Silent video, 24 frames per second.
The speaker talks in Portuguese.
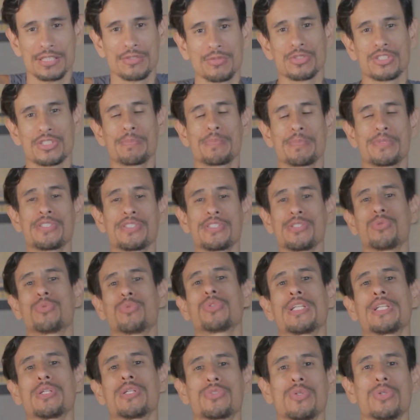Se você precisa
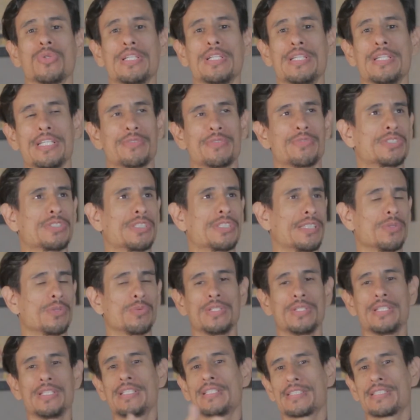encurtar o seu link, você tem
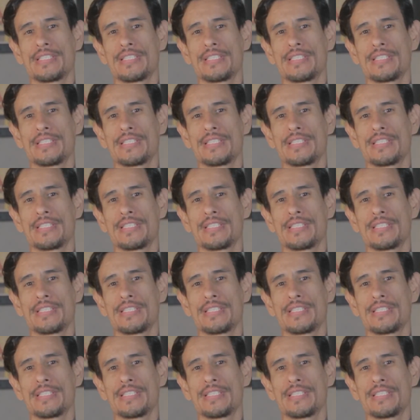um link